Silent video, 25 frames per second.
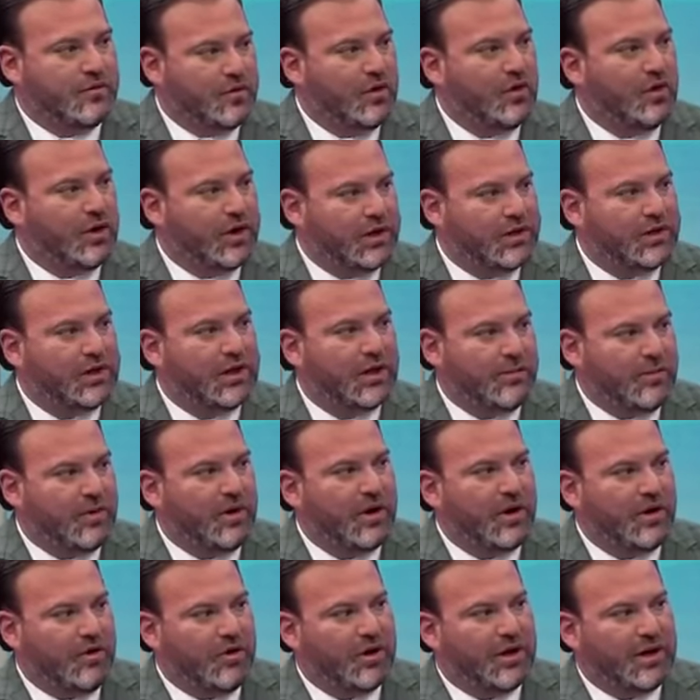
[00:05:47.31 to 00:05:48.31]
son los que
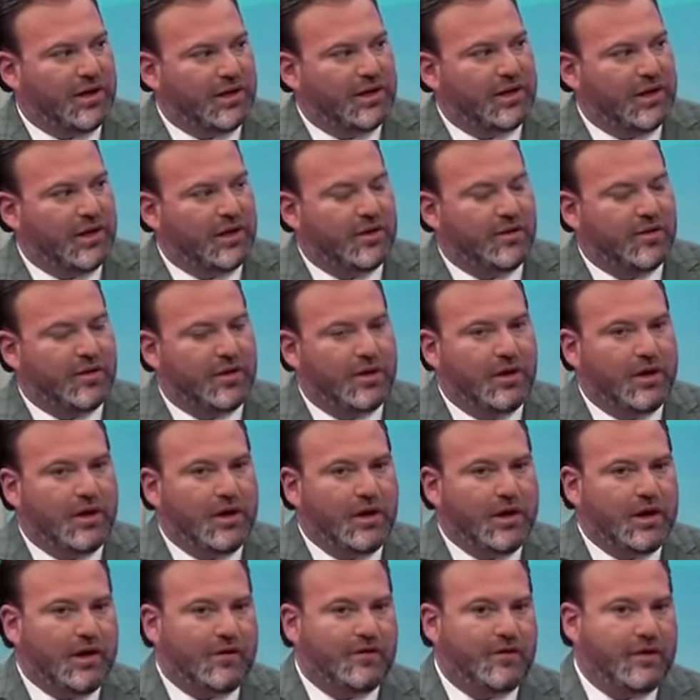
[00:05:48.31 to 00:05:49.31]
tenemos ahora el día de hoy.
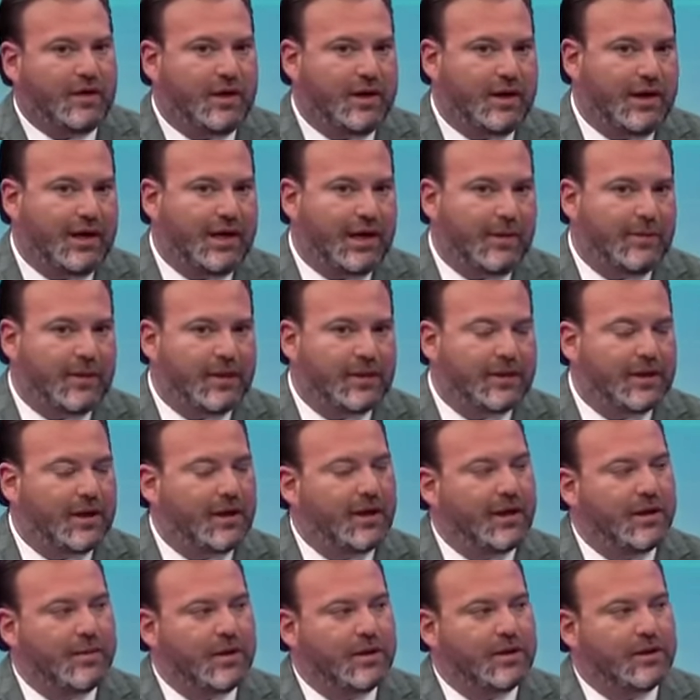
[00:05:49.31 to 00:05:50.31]
Así que
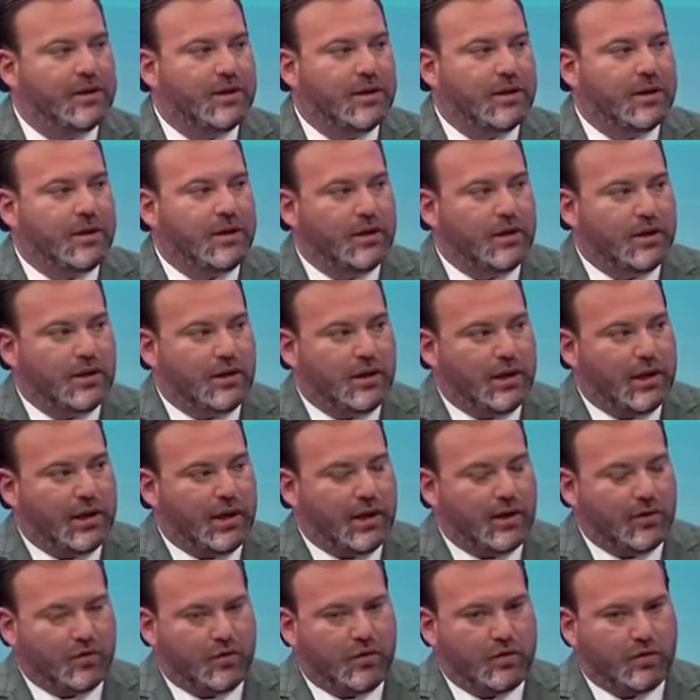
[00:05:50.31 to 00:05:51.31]
lamentablemente
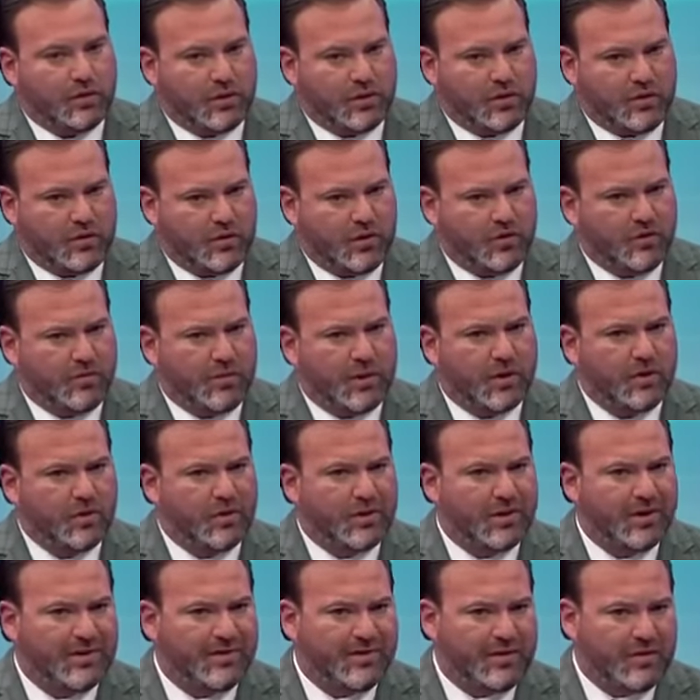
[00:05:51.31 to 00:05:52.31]
la, su contestación a su
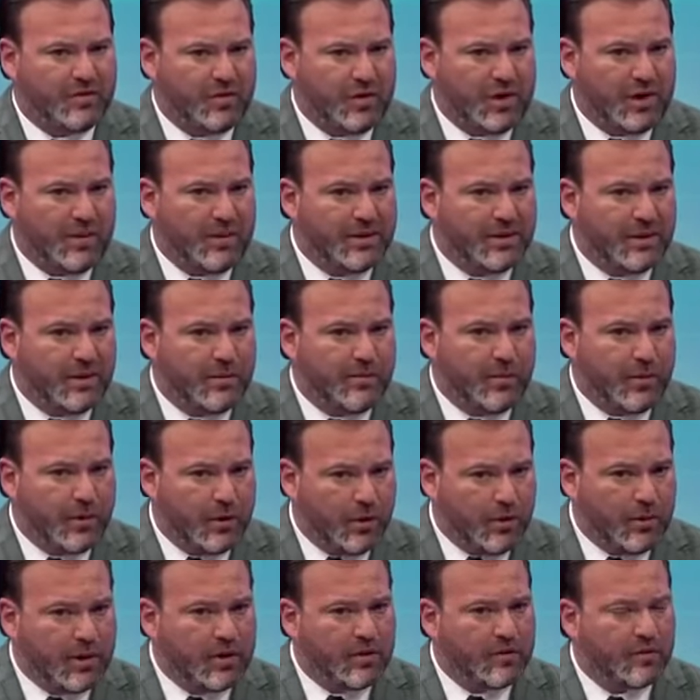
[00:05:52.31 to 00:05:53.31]
pregunta es que solamente el
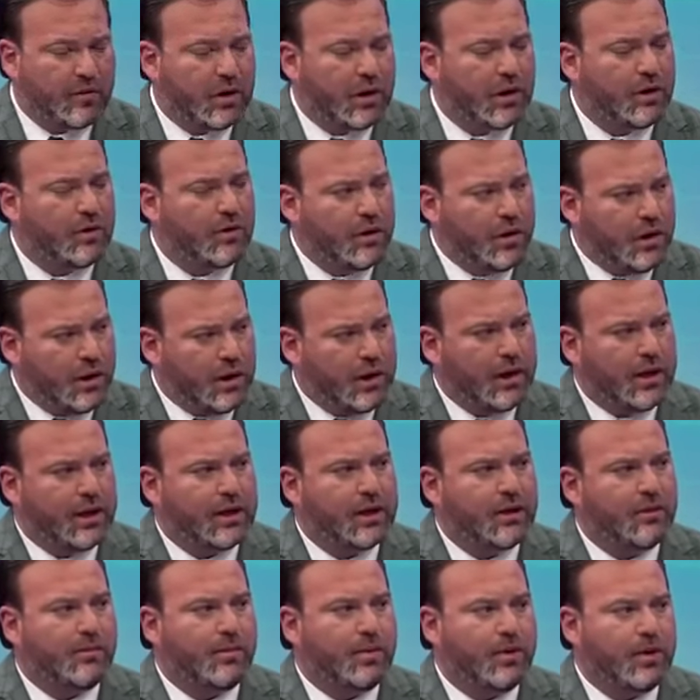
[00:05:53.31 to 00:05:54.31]
pueblo venezolano
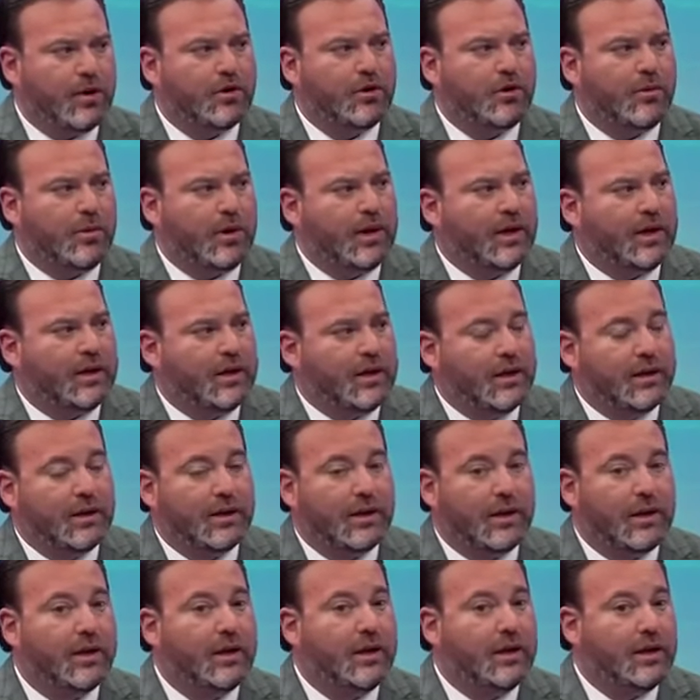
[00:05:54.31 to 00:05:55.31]
es quien puede tomar las
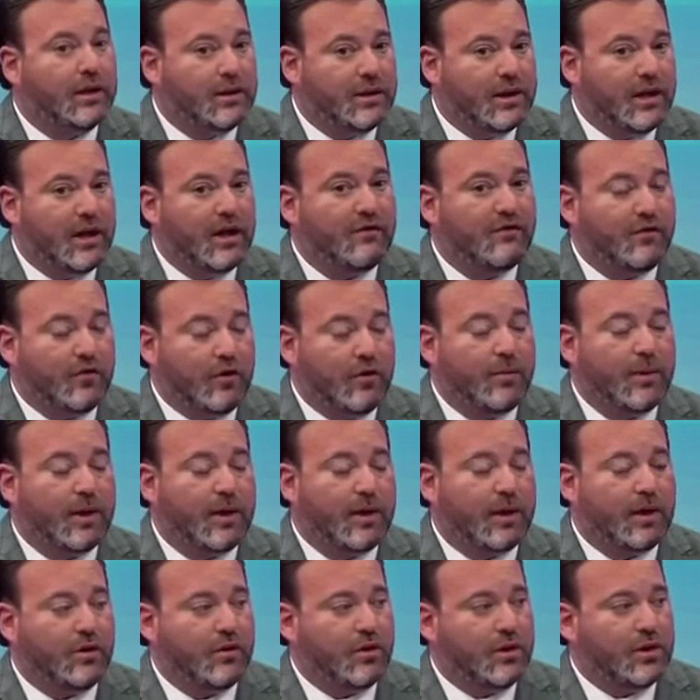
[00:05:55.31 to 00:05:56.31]
riendas de las
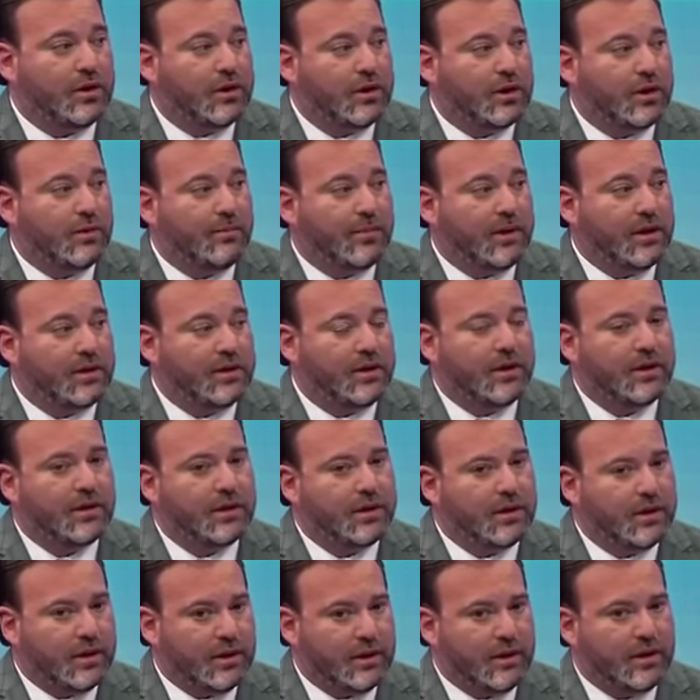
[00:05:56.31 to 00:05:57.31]
formas que ellos entiendan
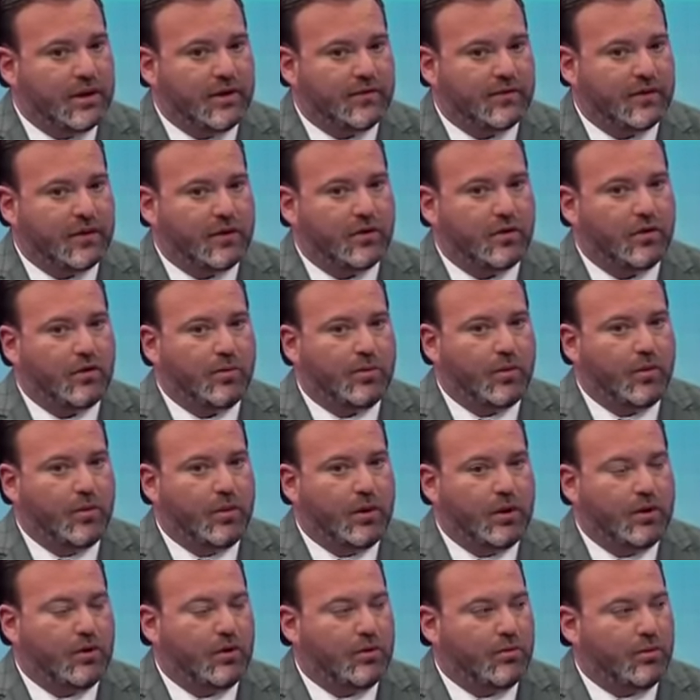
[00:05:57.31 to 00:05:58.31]
pertinentes y haciéndolo
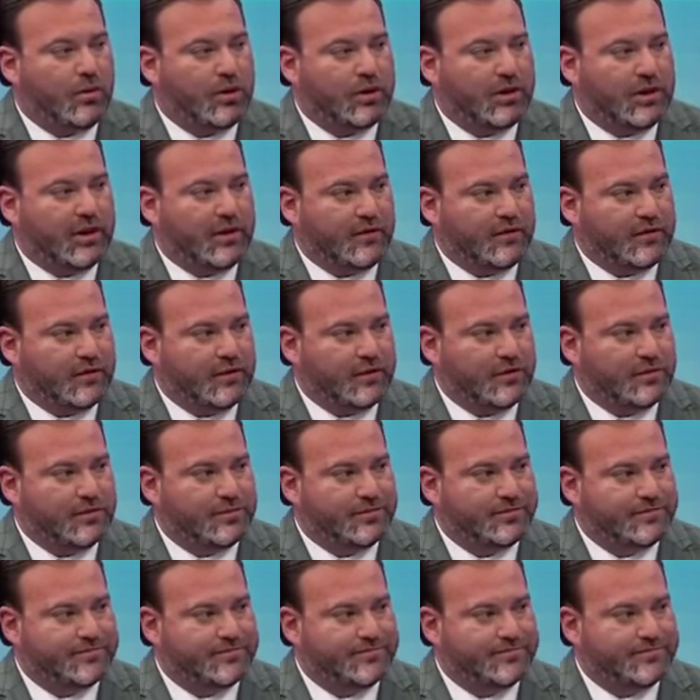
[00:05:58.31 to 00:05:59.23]
público como lo están haciendo.